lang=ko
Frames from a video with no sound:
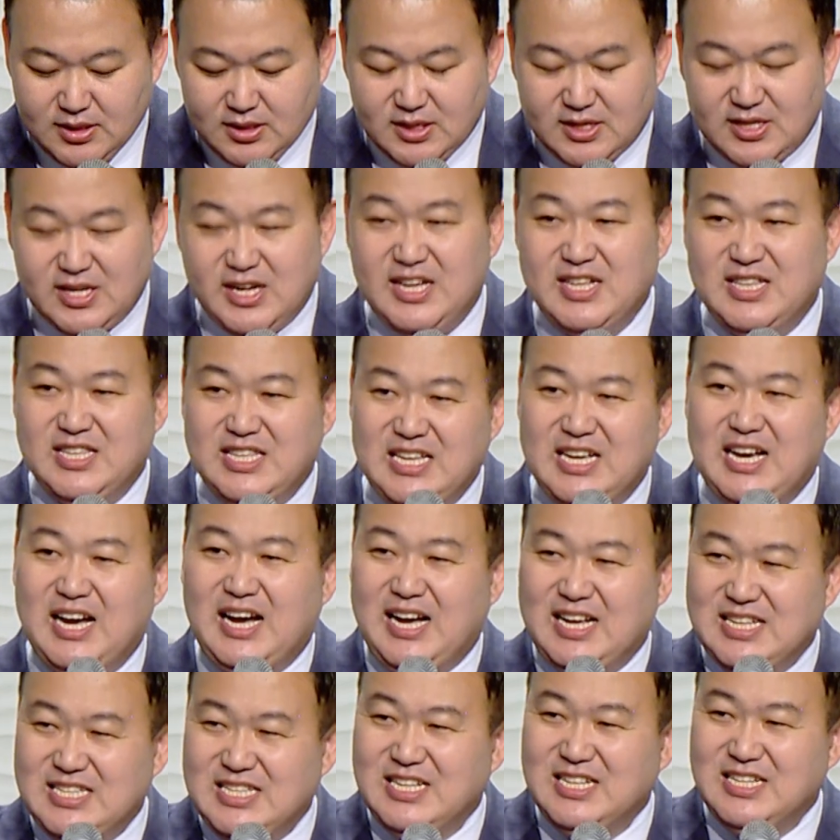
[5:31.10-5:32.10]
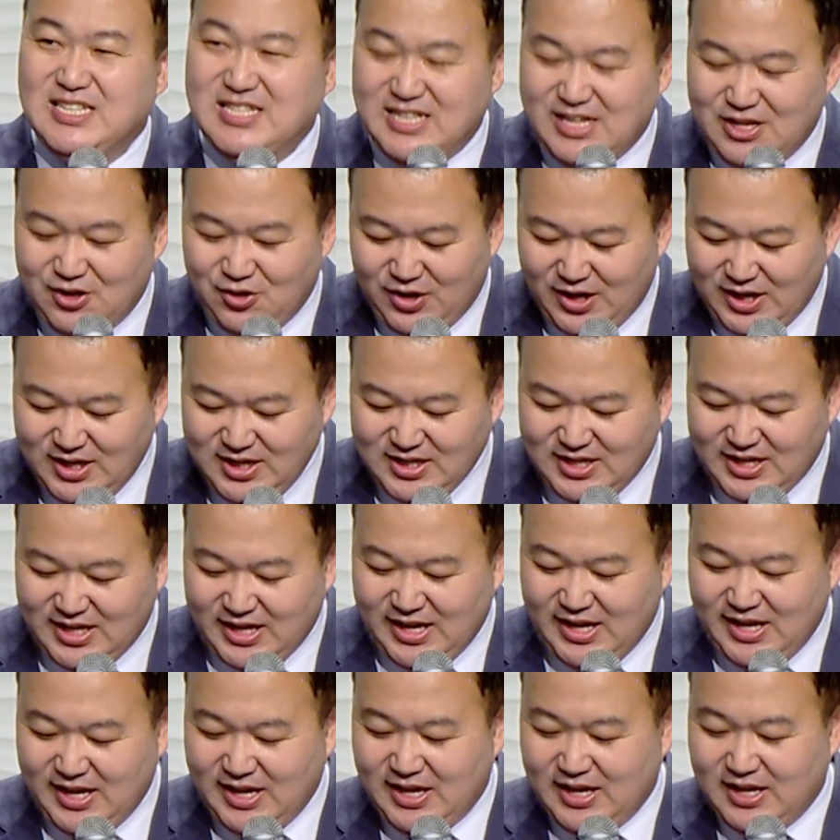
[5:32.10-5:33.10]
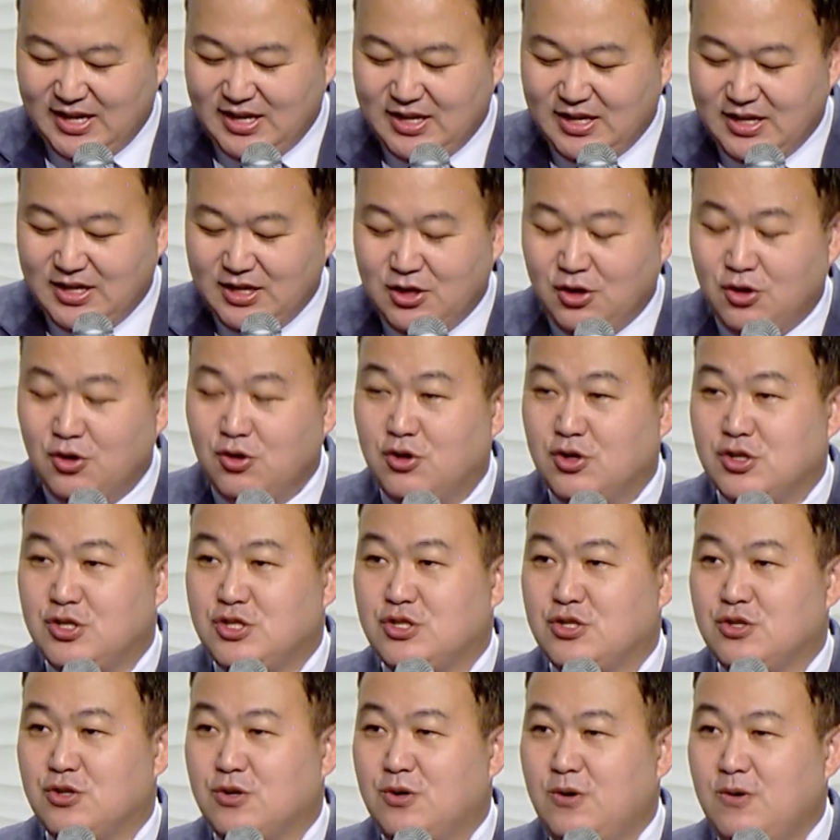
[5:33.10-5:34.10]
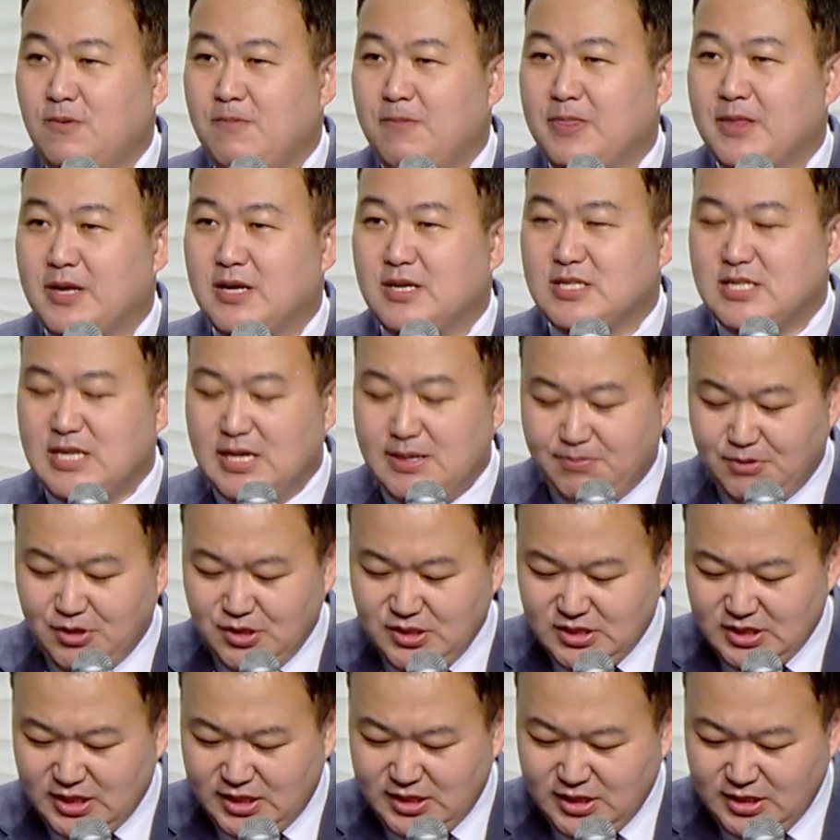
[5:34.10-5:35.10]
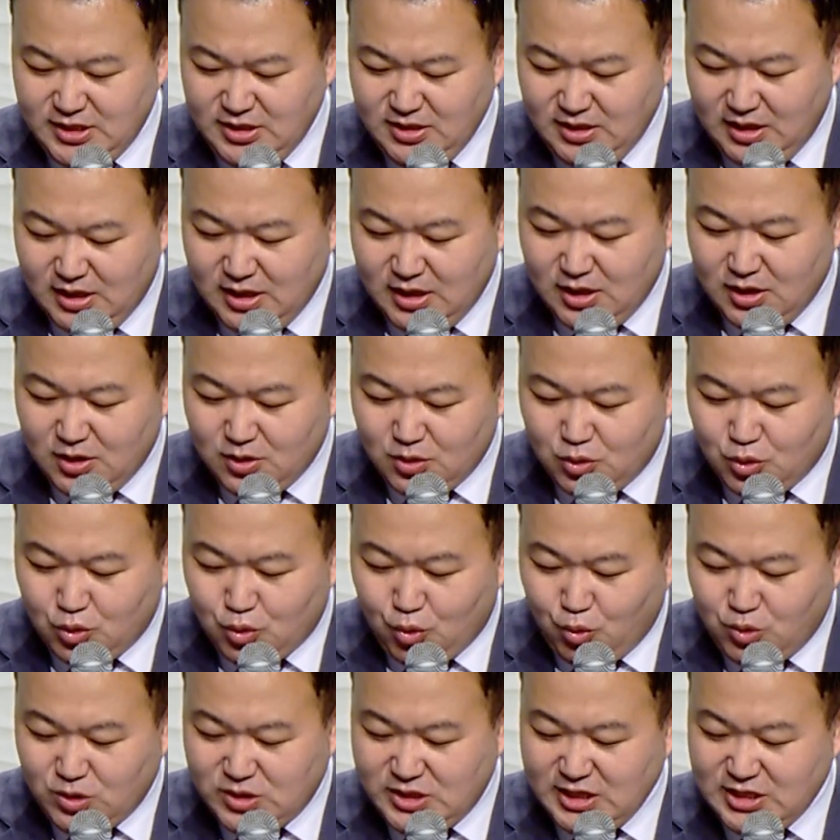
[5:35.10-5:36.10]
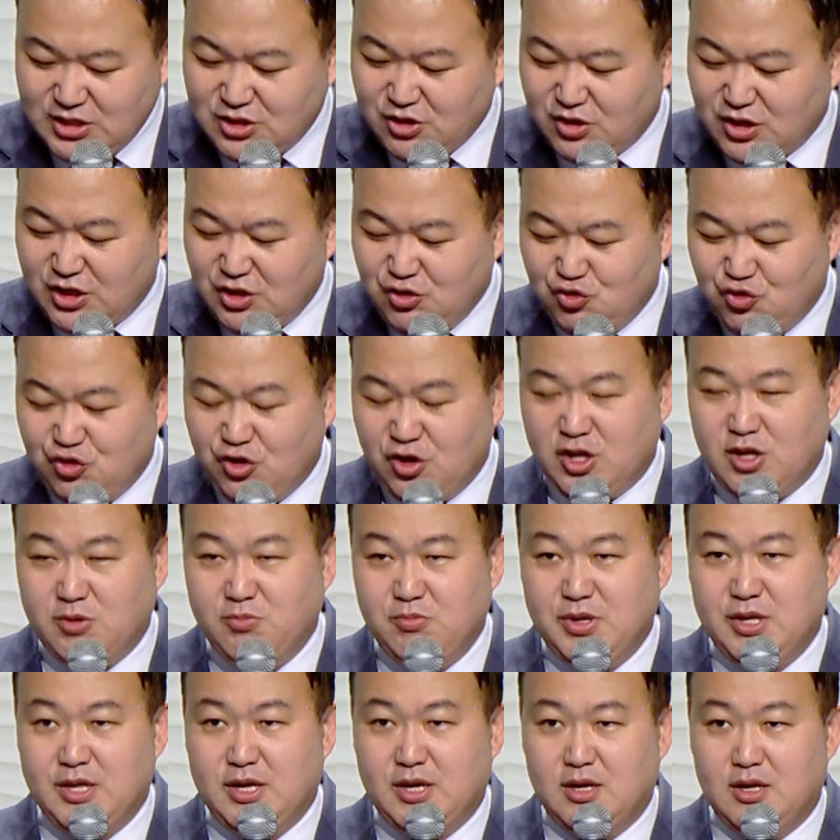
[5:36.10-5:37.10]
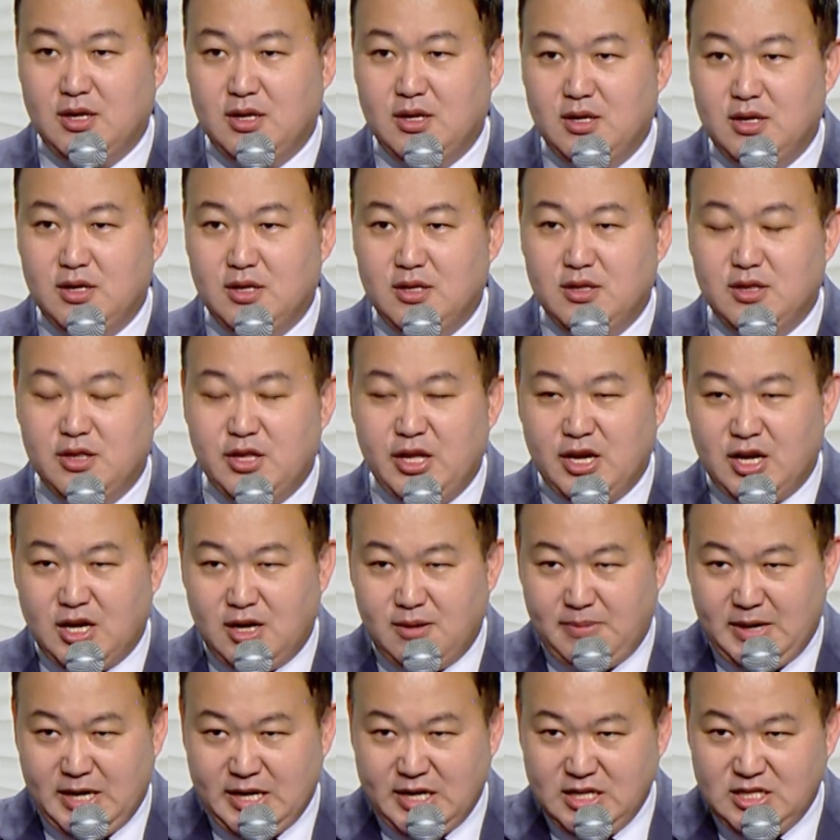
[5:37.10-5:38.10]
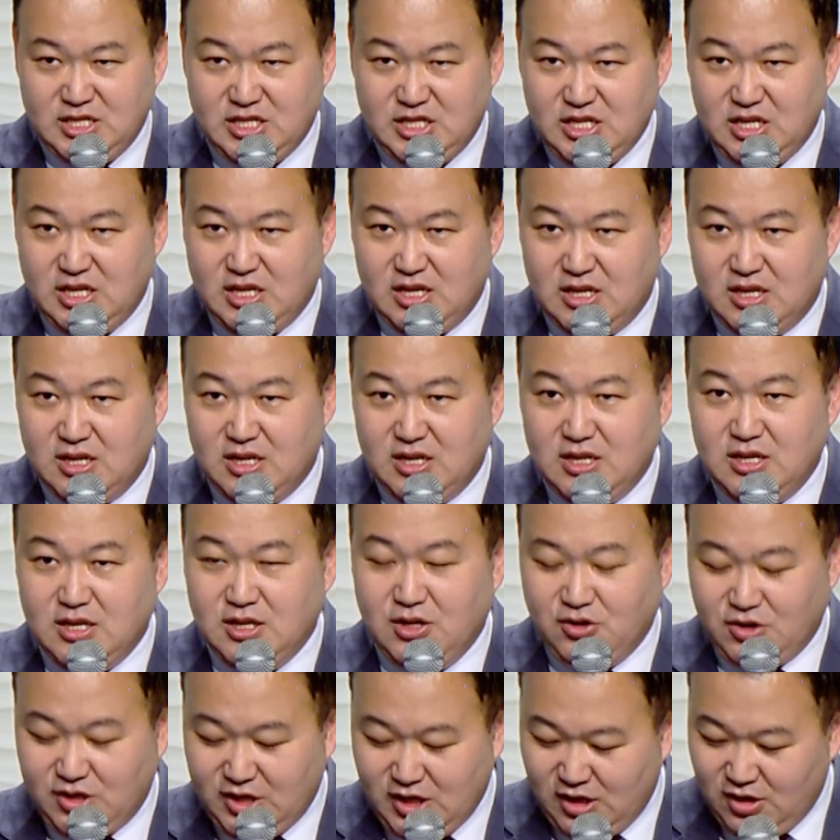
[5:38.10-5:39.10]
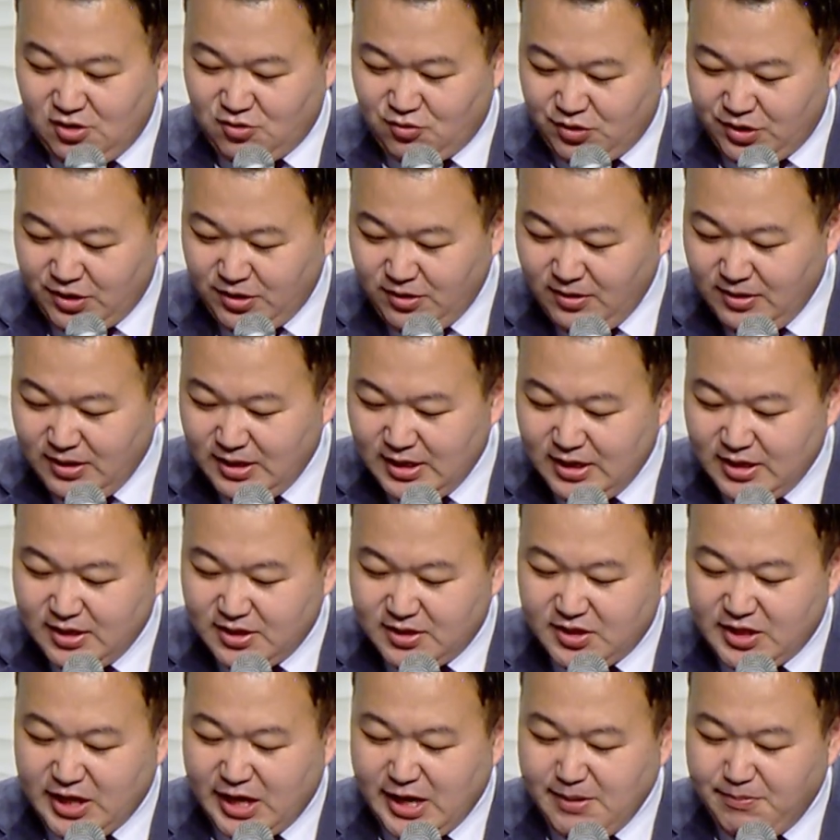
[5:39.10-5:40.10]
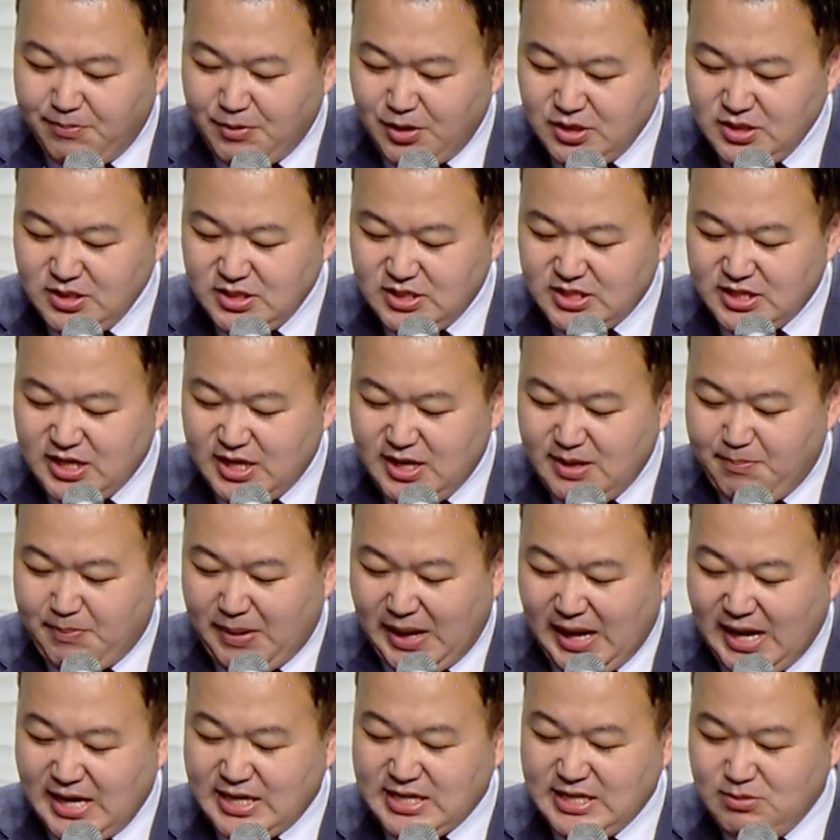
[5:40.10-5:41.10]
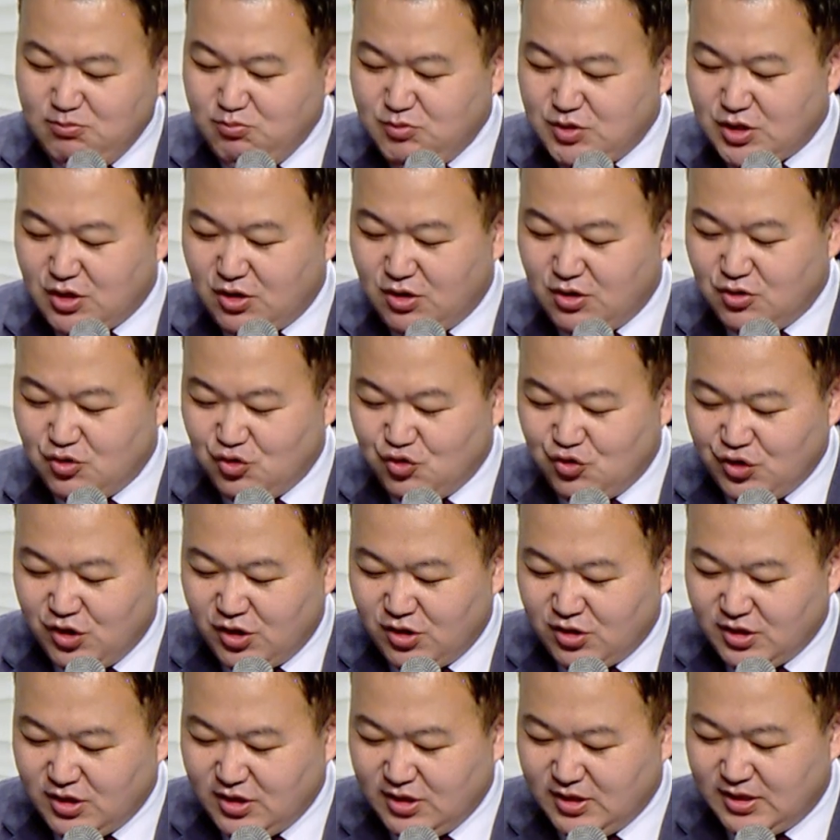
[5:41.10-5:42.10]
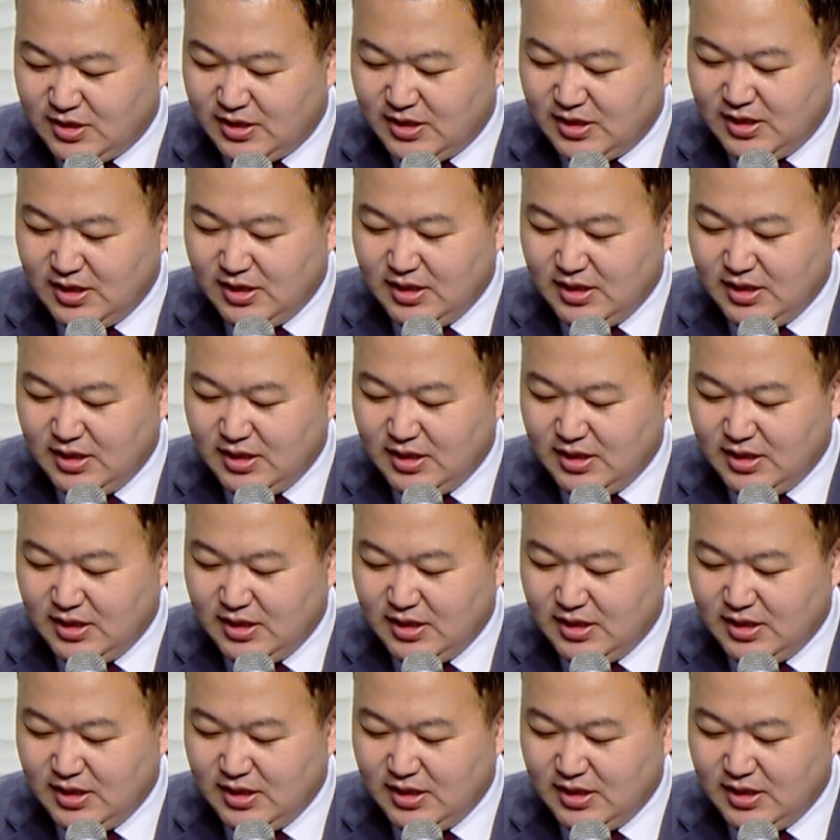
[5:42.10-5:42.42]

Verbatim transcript: 그래 네가 하자는 대로 할게 이런 것이죠. 세 번째는 독재적인 유형입니다. 내가 말했지 이렇게 하고요. 네 번째 방임적 유형은